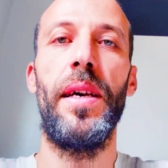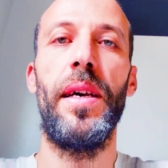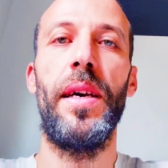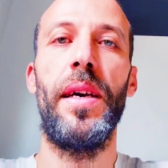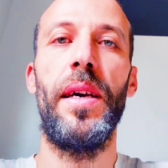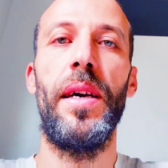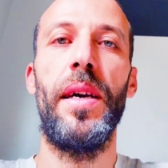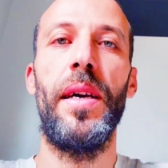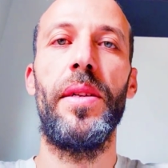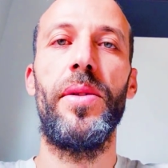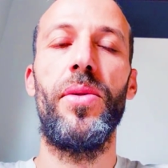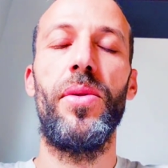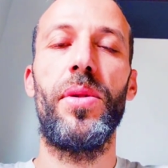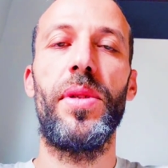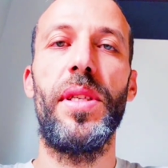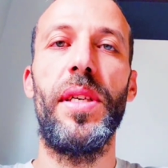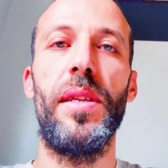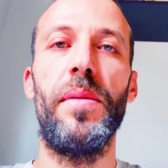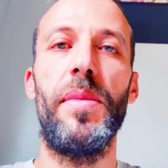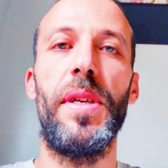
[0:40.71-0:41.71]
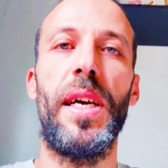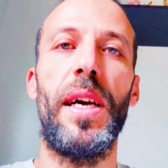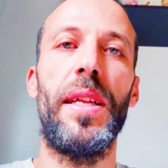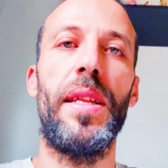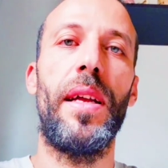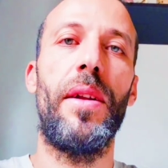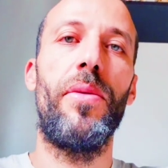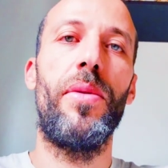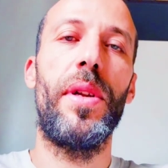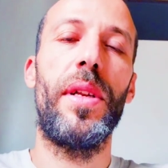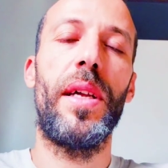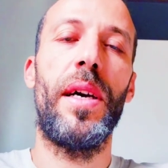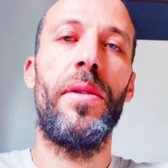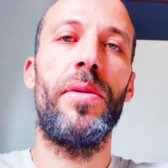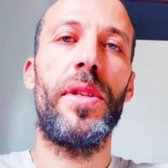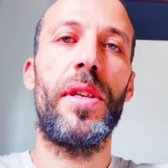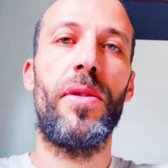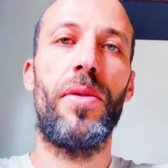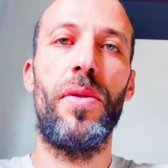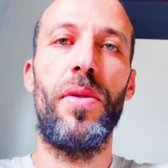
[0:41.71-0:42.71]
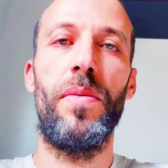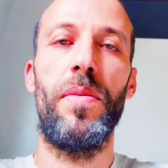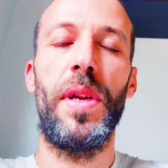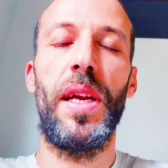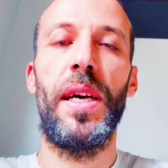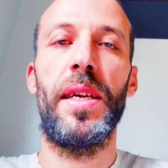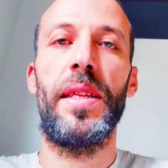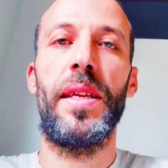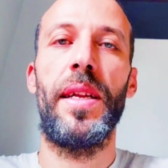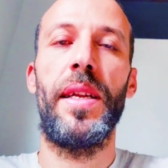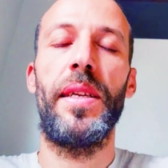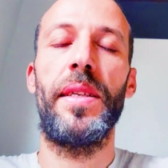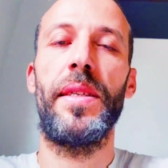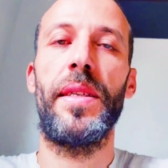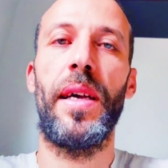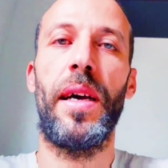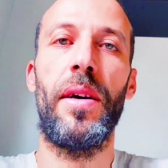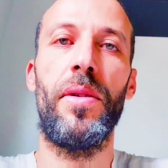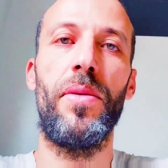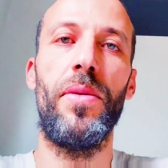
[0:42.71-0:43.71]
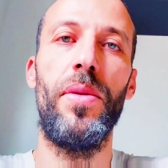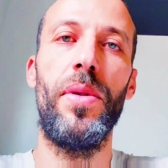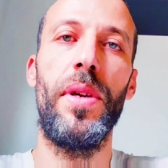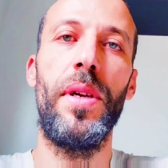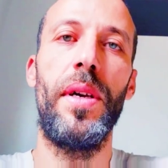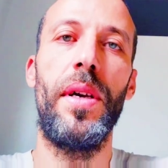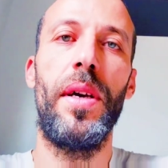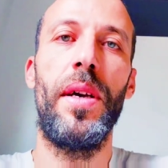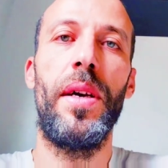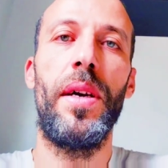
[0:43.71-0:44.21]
آه، تكثر من هذا الورد أو تقول بالعدد الذي سأقول